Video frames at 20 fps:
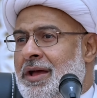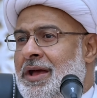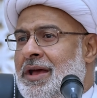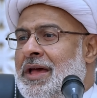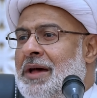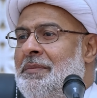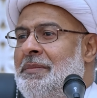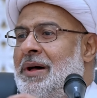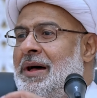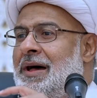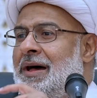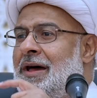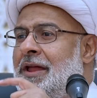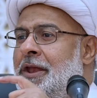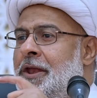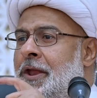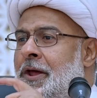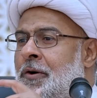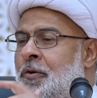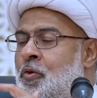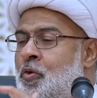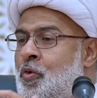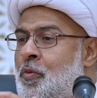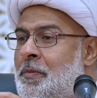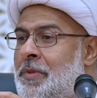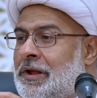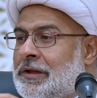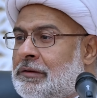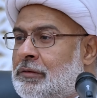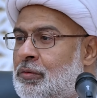كما انه
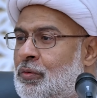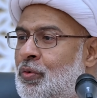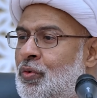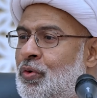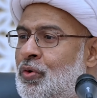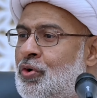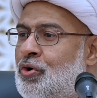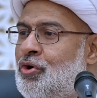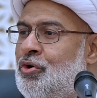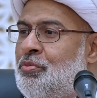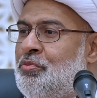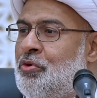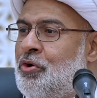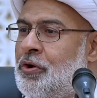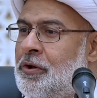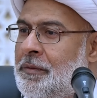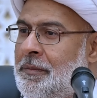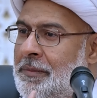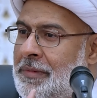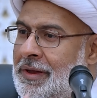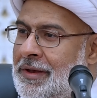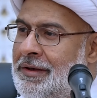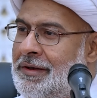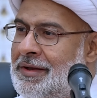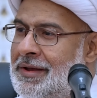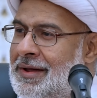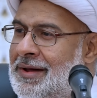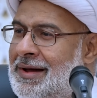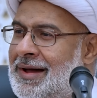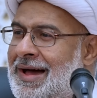مطلوب
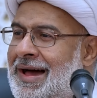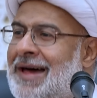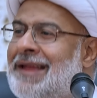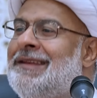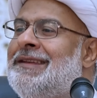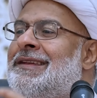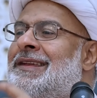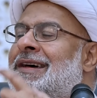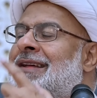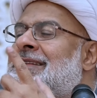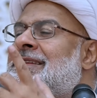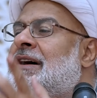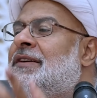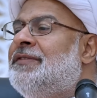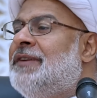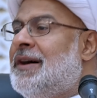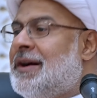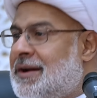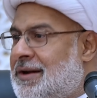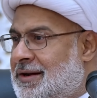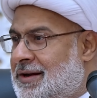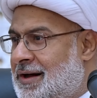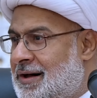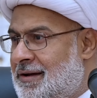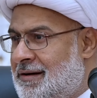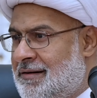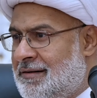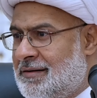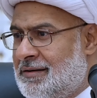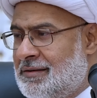منا ان
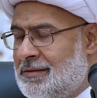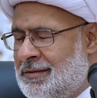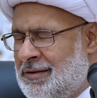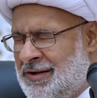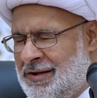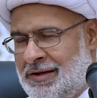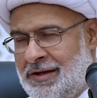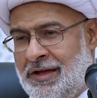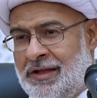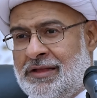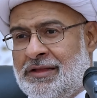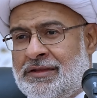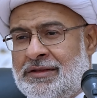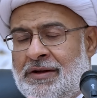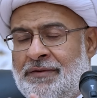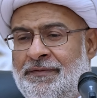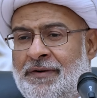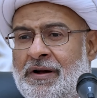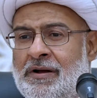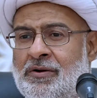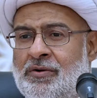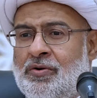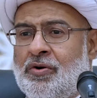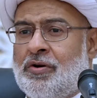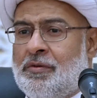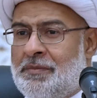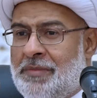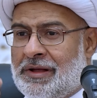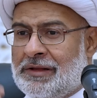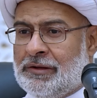نتفكر
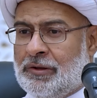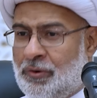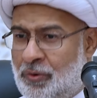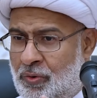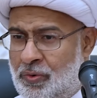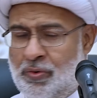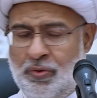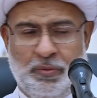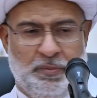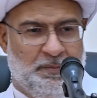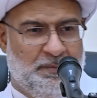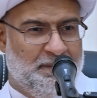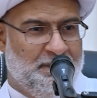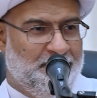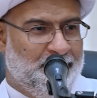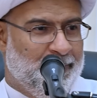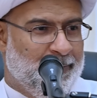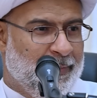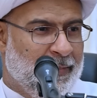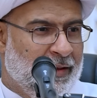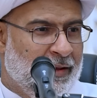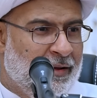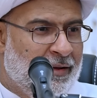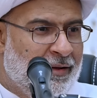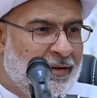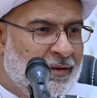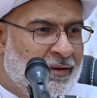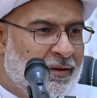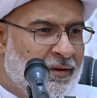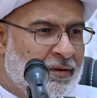التفكر مطلوب
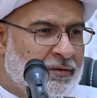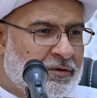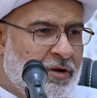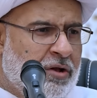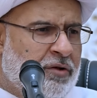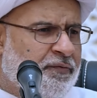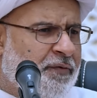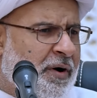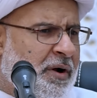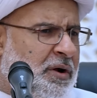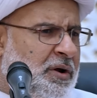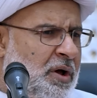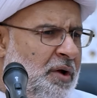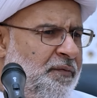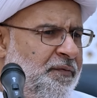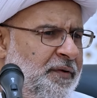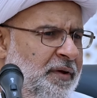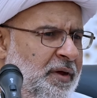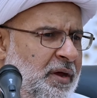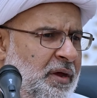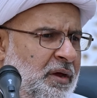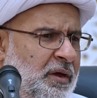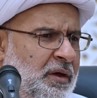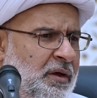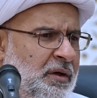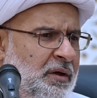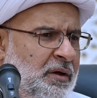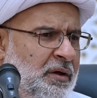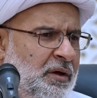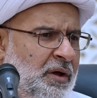تتفكر في
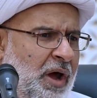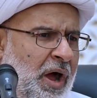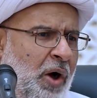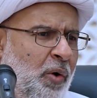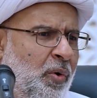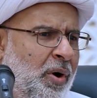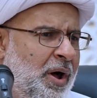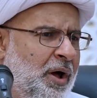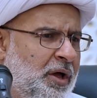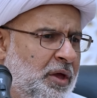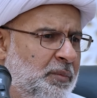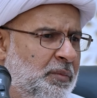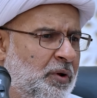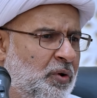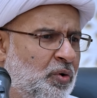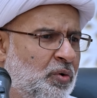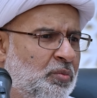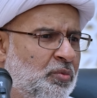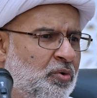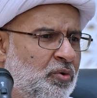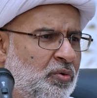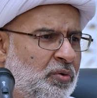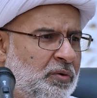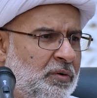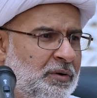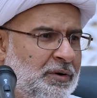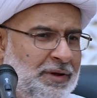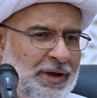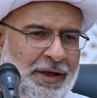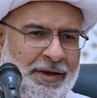عواقب الامور،
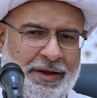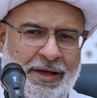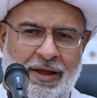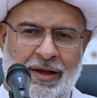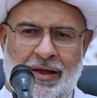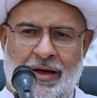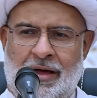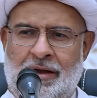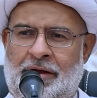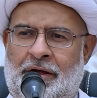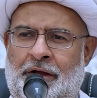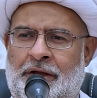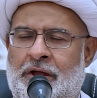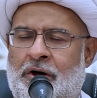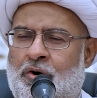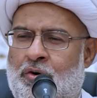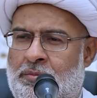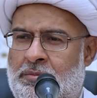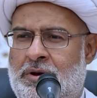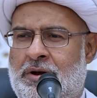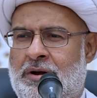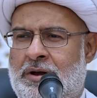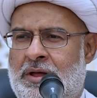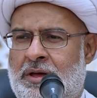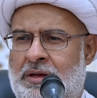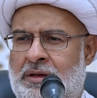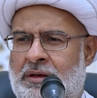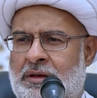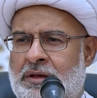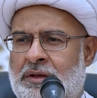يعني الان احنا
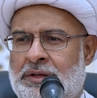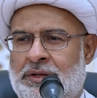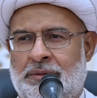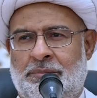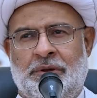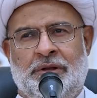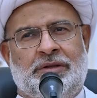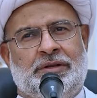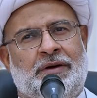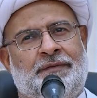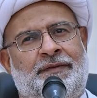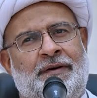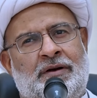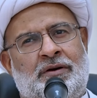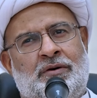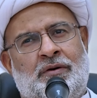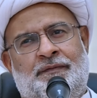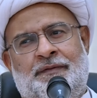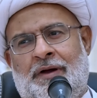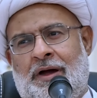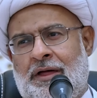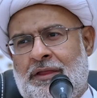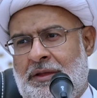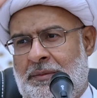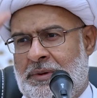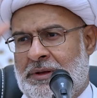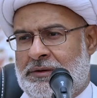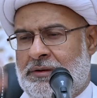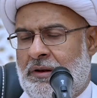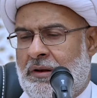امرنا بالتفكر في
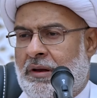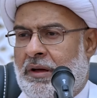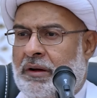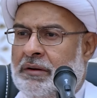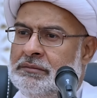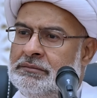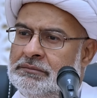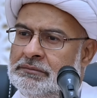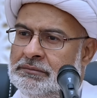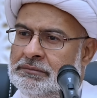عظمه الله.